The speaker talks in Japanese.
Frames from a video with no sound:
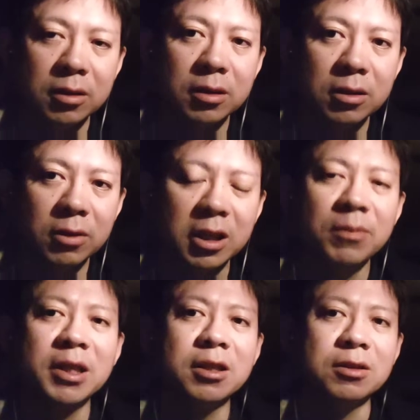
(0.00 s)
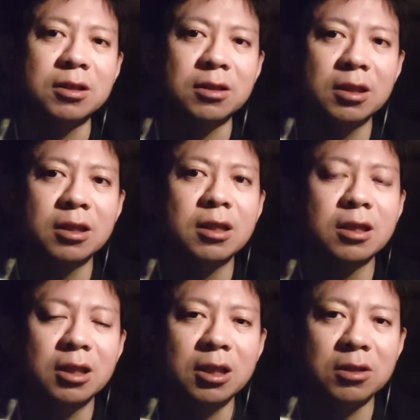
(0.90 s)
うん。これ決まってるんですよね。
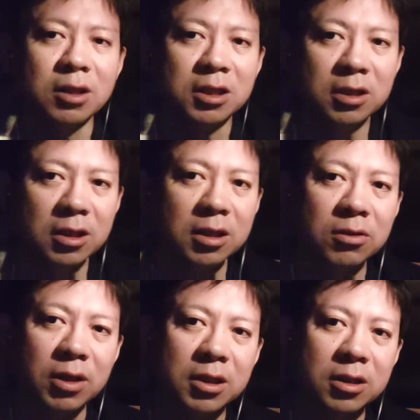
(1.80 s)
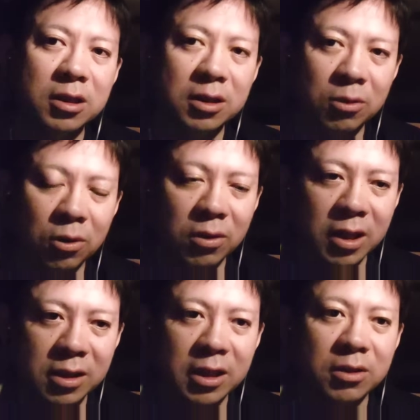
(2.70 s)
で、それは手術とか、抗
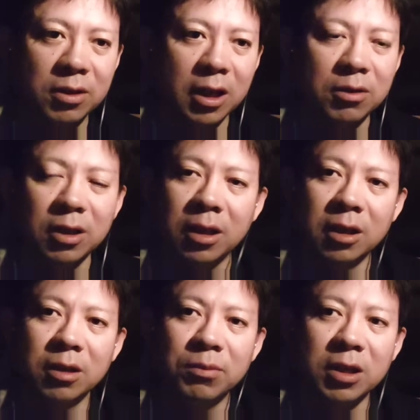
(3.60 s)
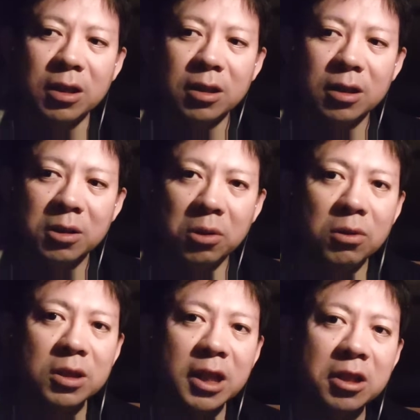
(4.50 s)
がん剤とか、あとは、まあ、透
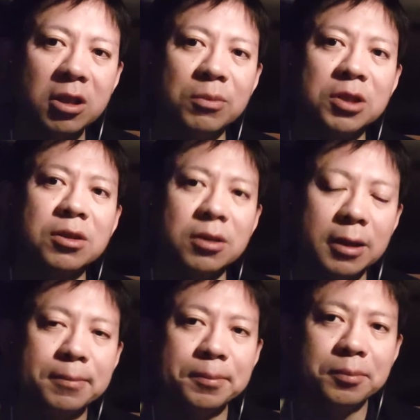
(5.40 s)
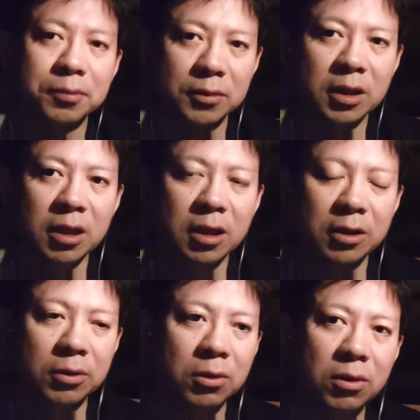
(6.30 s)
析とかもそうですよね。えー、
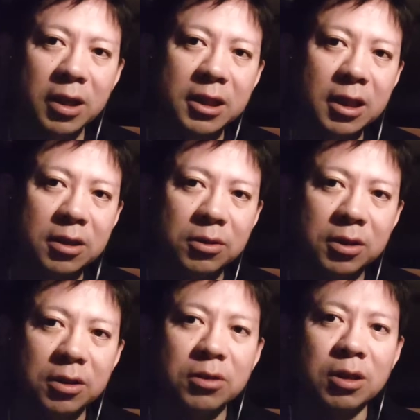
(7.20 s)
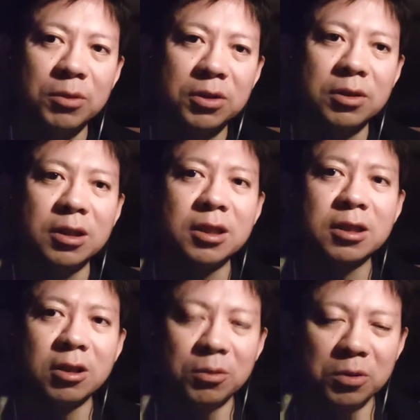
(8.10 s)
あと高血圧の薬とかもそうなんで
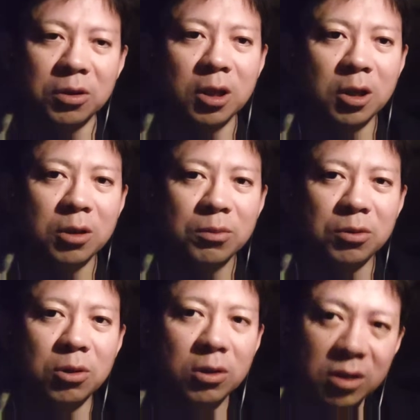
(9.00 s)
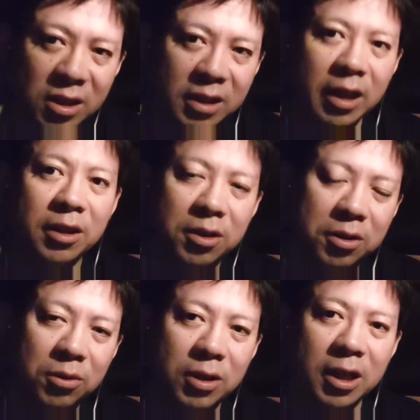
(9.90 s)
すけれども、もうコン
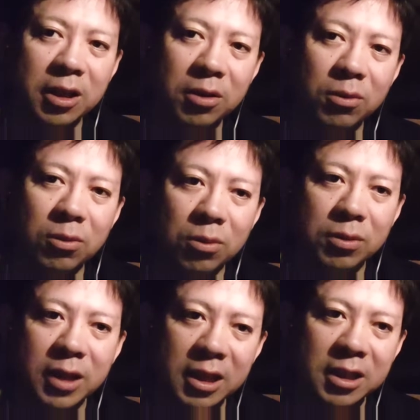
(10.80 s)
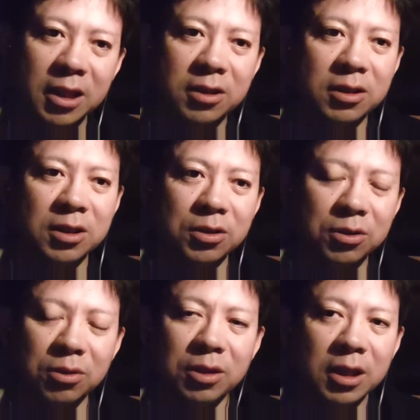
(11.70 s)
スタントにお金をこう出していくっていう
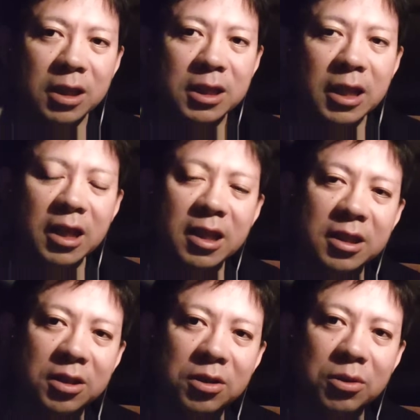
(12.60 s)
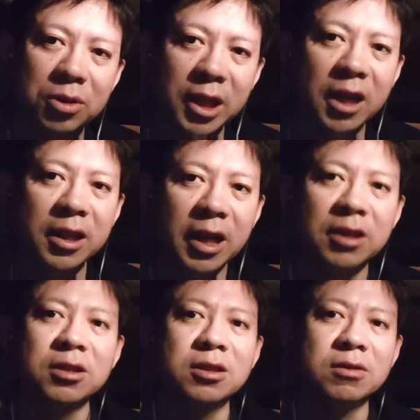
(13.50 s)
と、生活上の負担って
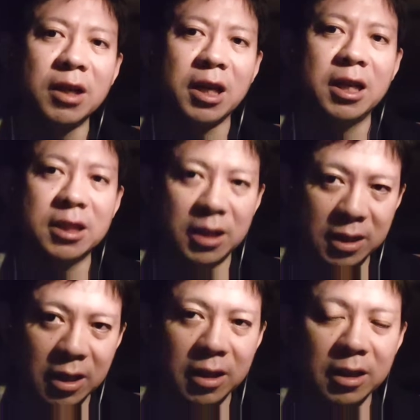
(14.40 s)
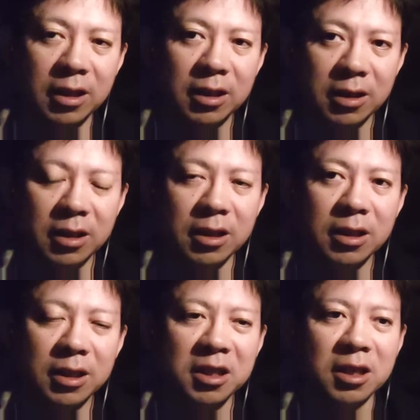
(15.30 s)
あるわけじゃないですか。
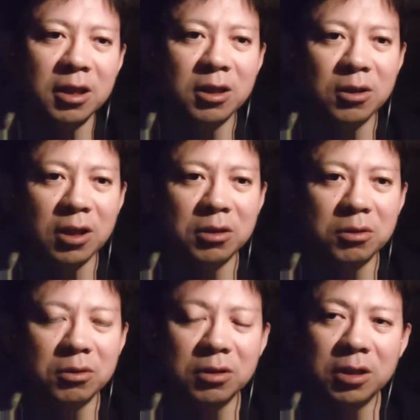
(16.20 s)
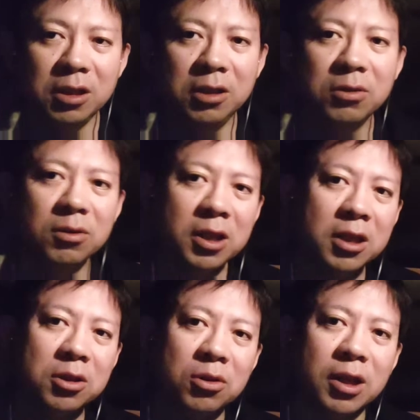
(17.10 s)
えー、で、あの、医療
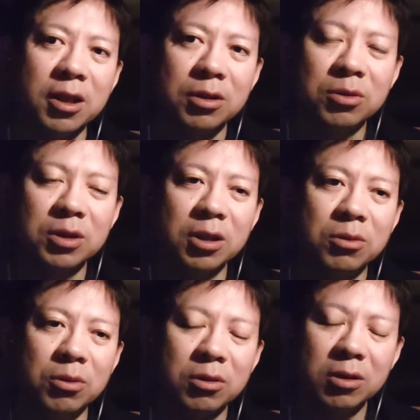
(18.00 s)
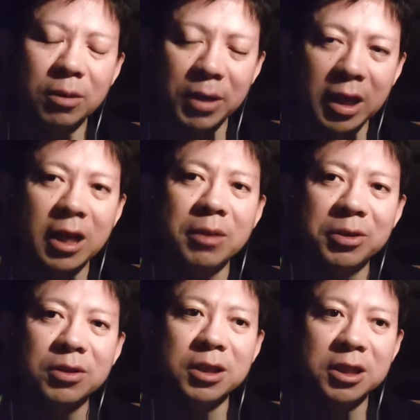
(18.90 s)
器具とかってのは当然この、やっぱ高い
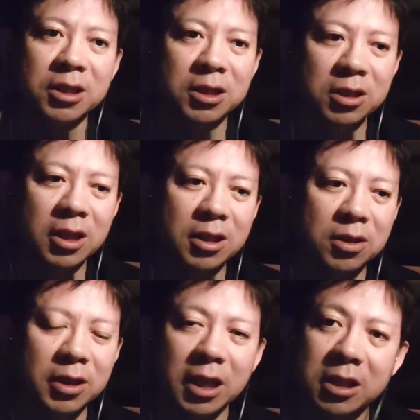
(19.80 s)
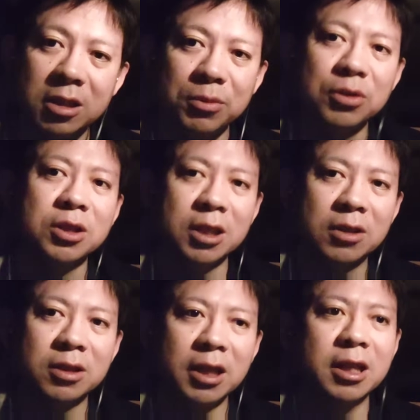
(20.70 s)
ものですし、薬だってそんな安いものじゃ
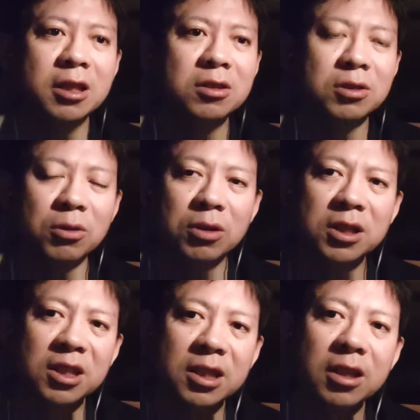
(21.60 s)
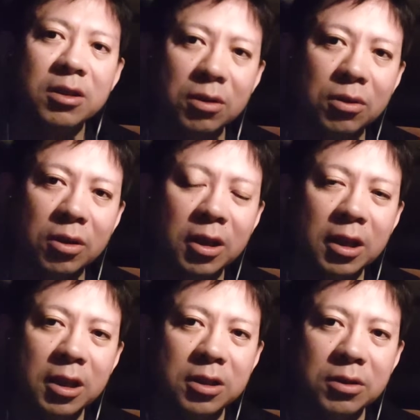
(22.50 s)
なくて、何よりお医者さんの、
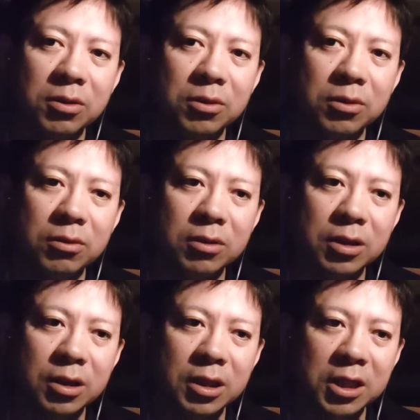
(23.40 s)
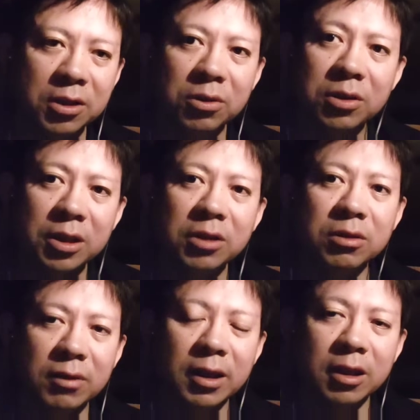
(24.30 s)
その、治療っていう
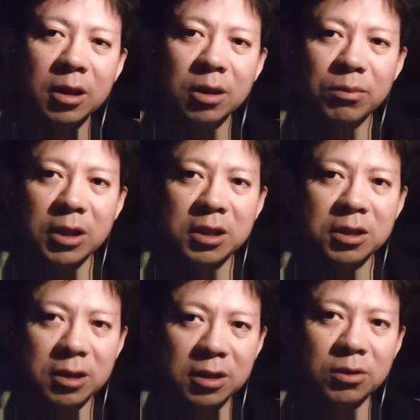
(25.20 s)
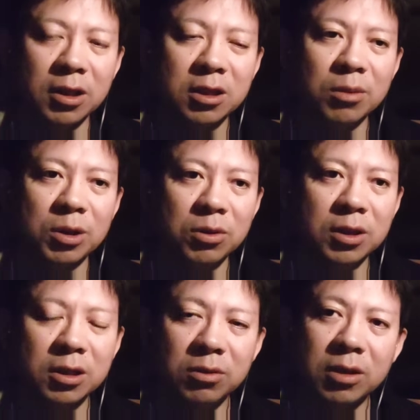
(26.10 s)
のは、まあ、手術とかすれば
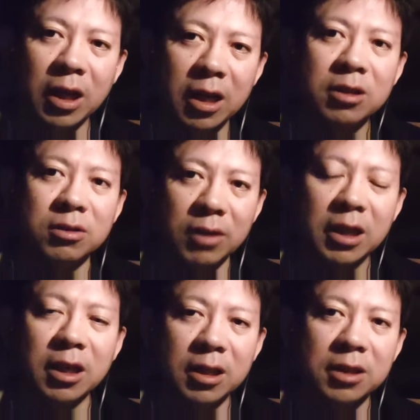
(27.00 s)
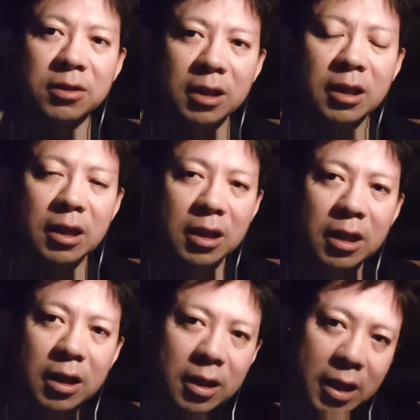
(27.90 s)
当然そのかかるわけですよね。
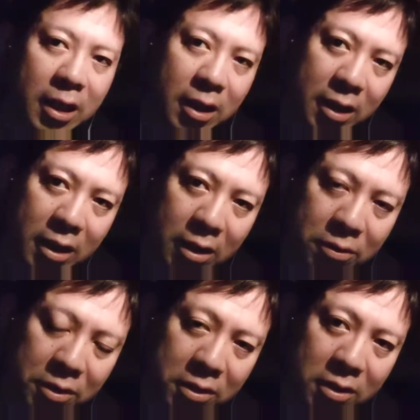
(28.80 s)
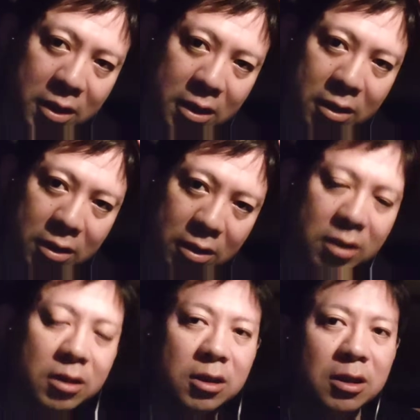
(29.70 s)
えー、で、あの、入
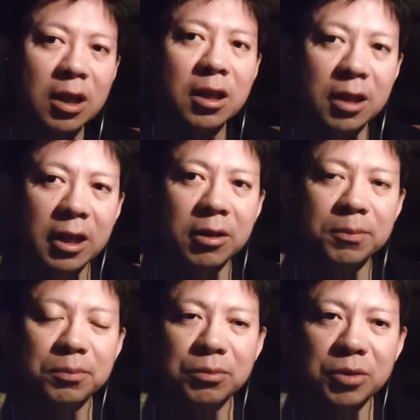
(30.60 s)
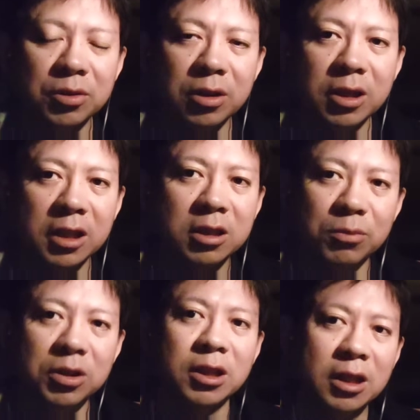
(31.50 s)
院だって、そんな安
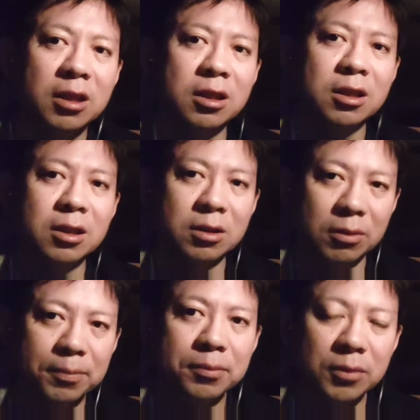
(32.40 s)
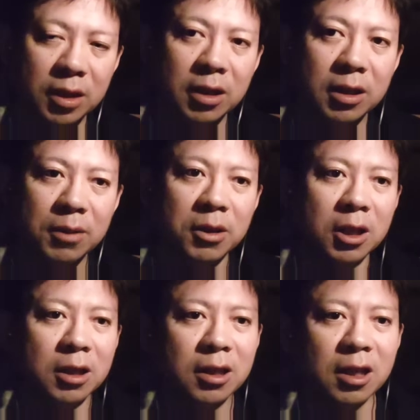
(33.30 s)
いもんじゃないんですよ。ええ。だから、
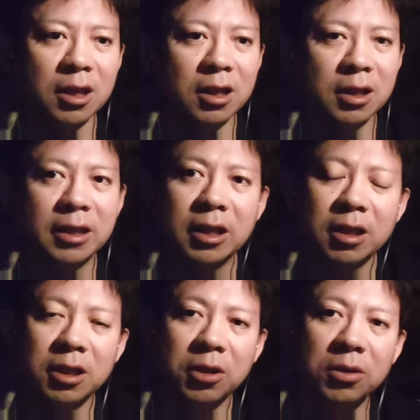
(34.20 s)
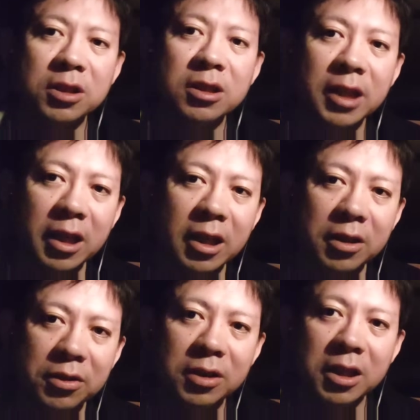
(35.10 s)
だからただ、標準的な
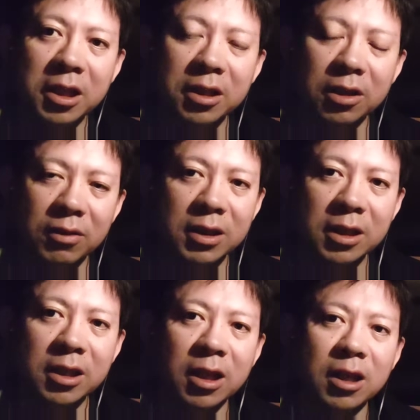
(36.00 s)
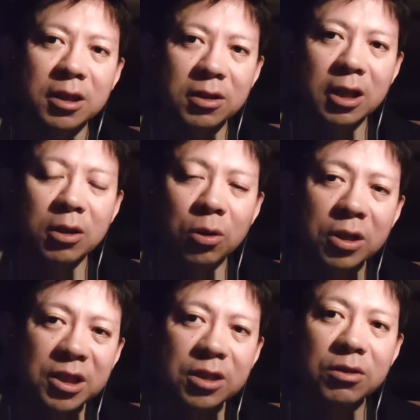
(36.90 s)
入院費っていうのは全然かかないですよ。ただ、
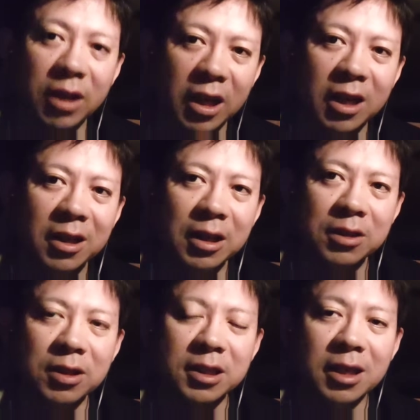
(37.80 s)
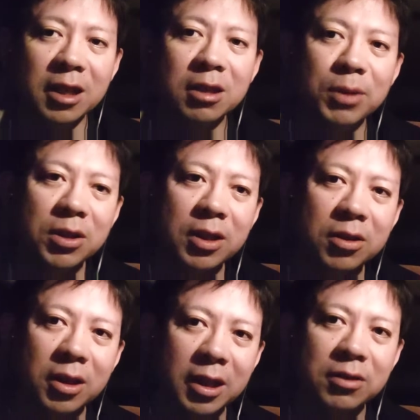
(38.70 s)
個室とか、それから差額ベッド
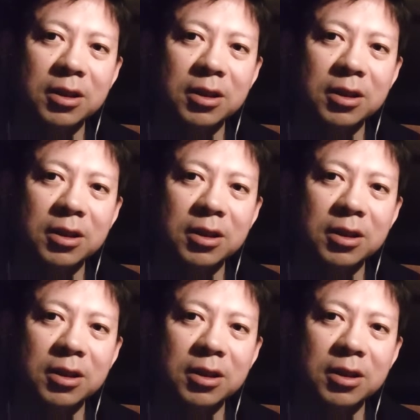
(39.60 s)
代とかってあ